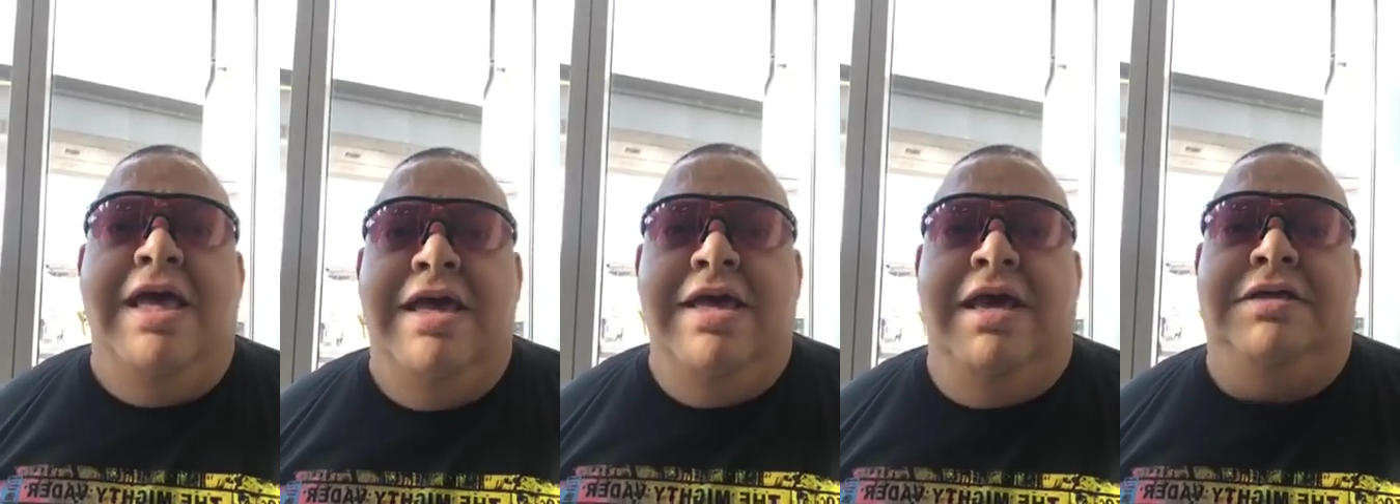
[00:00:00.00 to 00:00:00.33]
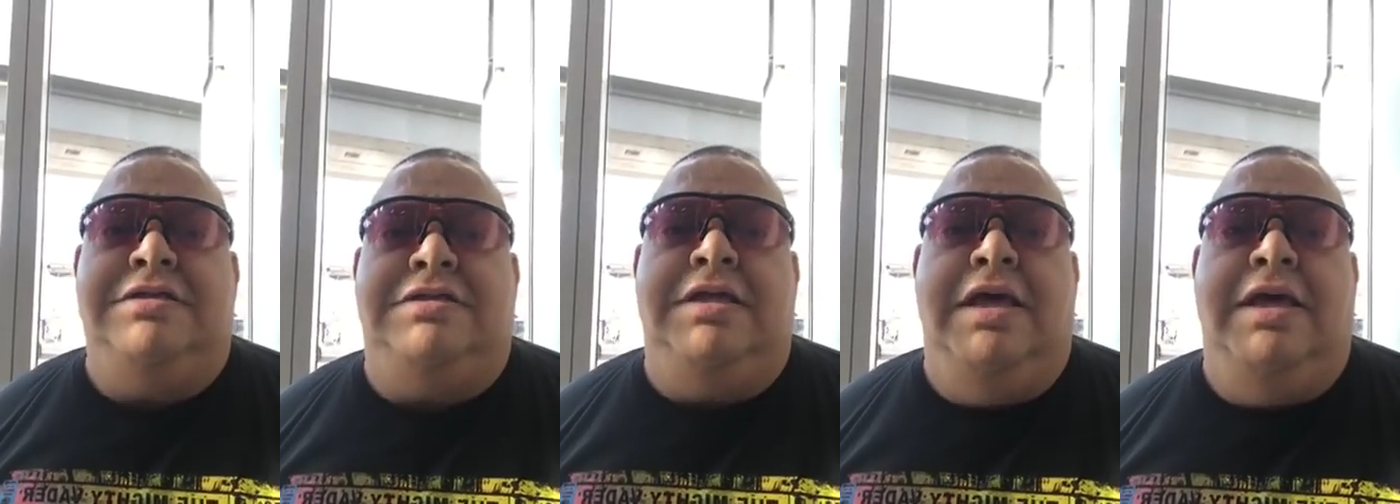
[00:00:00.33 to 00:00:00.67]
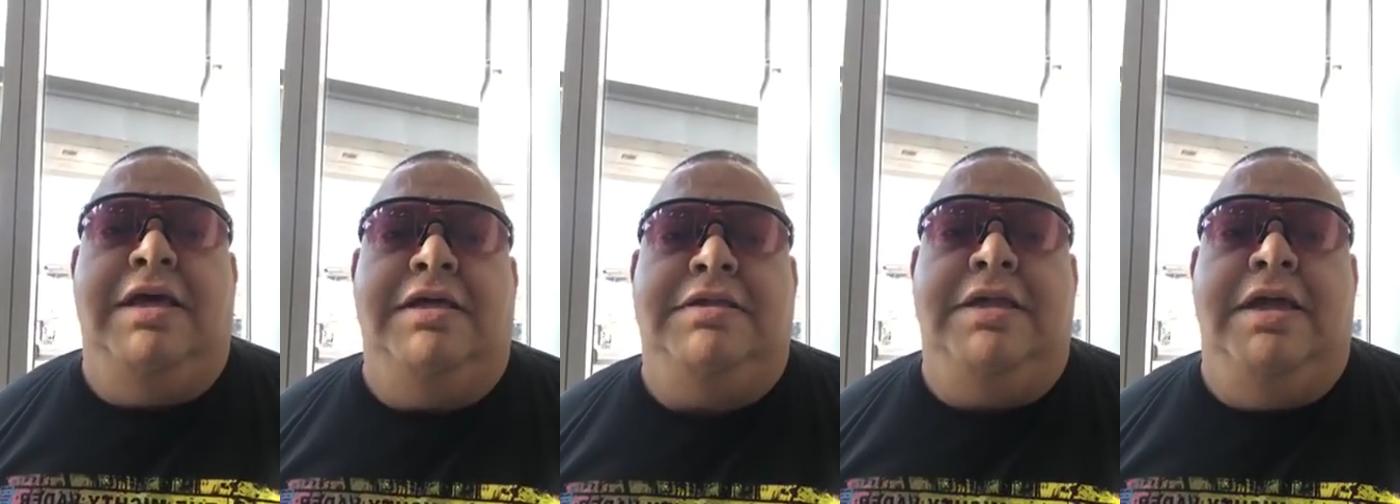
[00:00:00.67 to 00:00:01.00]
Yes,
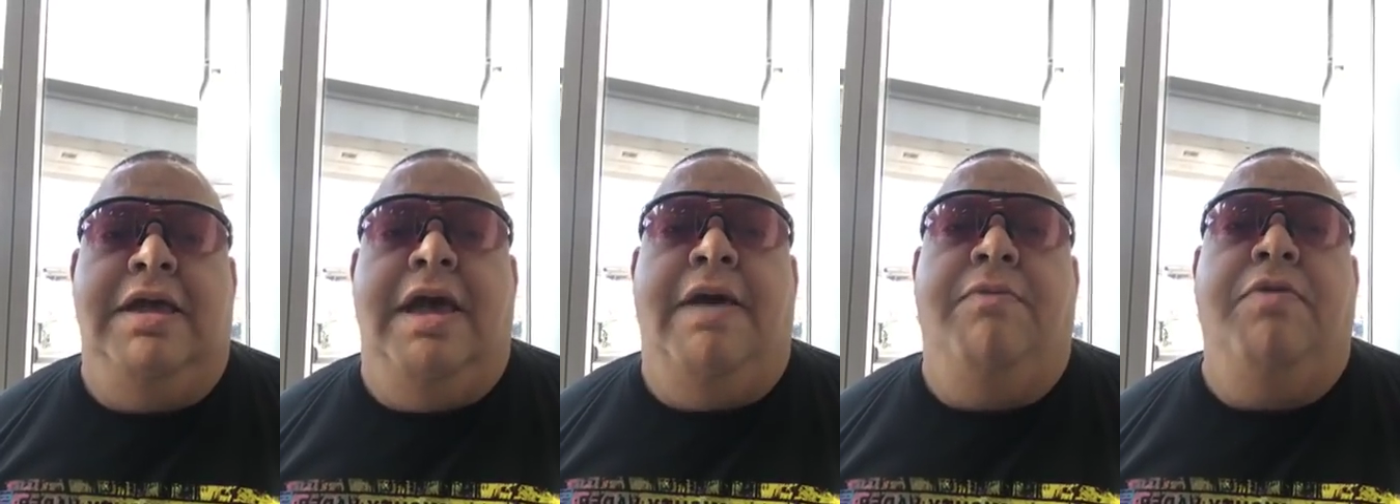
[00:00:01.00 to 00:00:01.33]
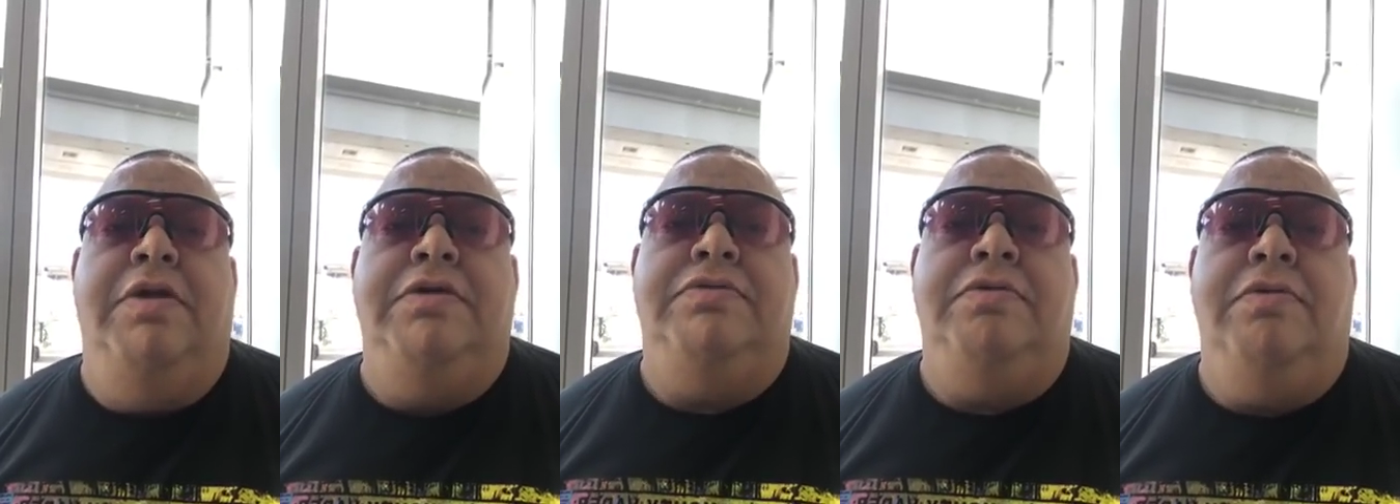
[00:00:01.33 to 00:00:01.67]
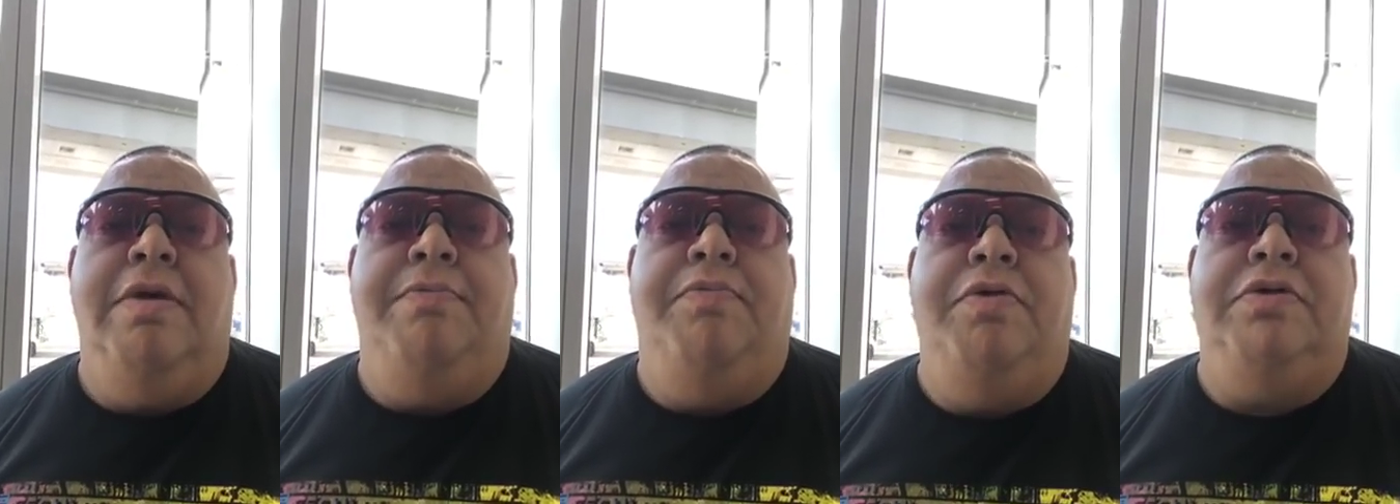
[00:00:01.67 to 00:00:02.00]
este, ha vuelto,
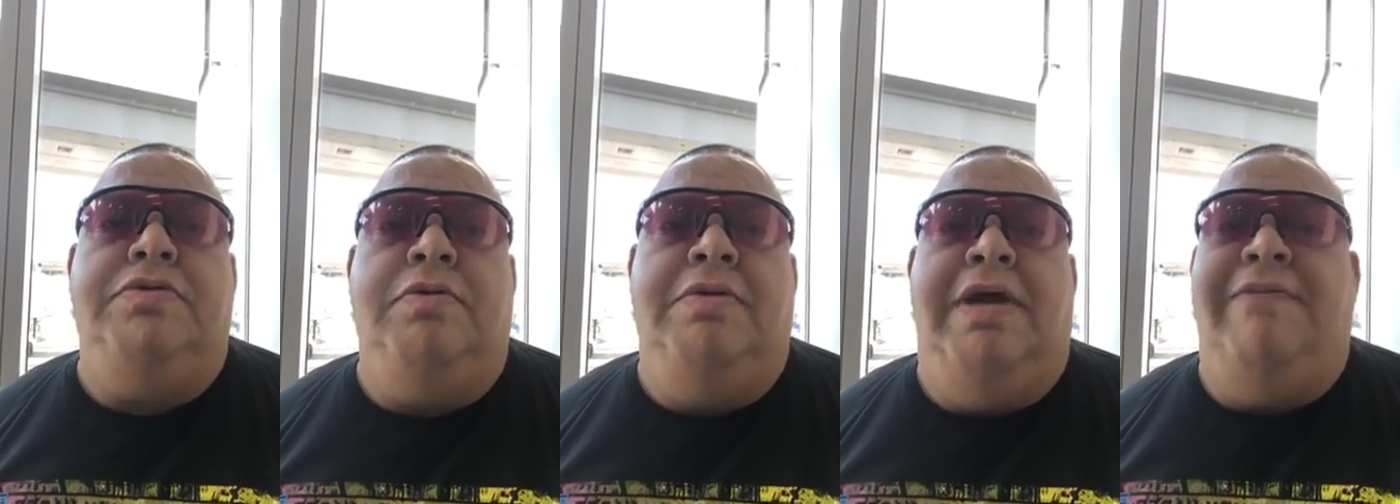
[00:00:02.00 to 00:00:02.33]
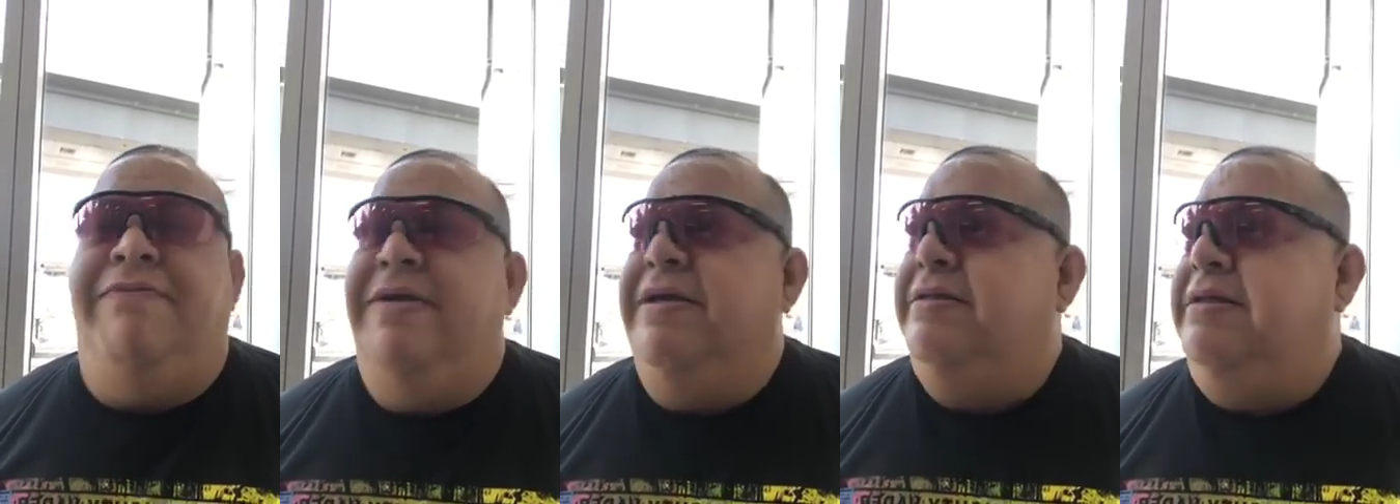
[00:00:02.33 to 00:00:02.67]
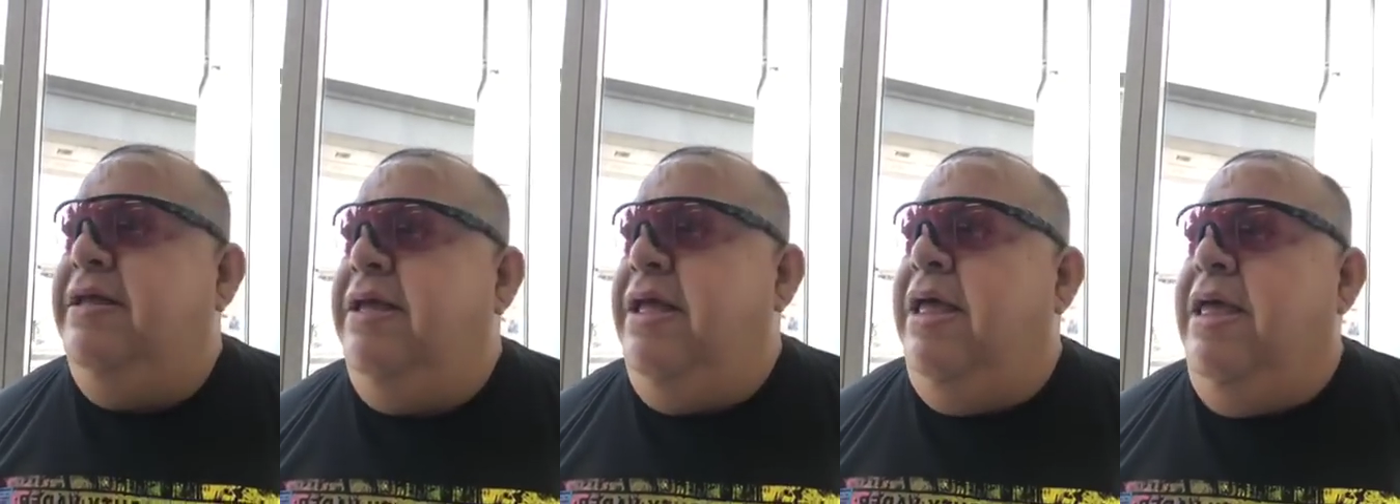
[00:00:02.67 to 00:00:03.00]
ha puesto una fiesta.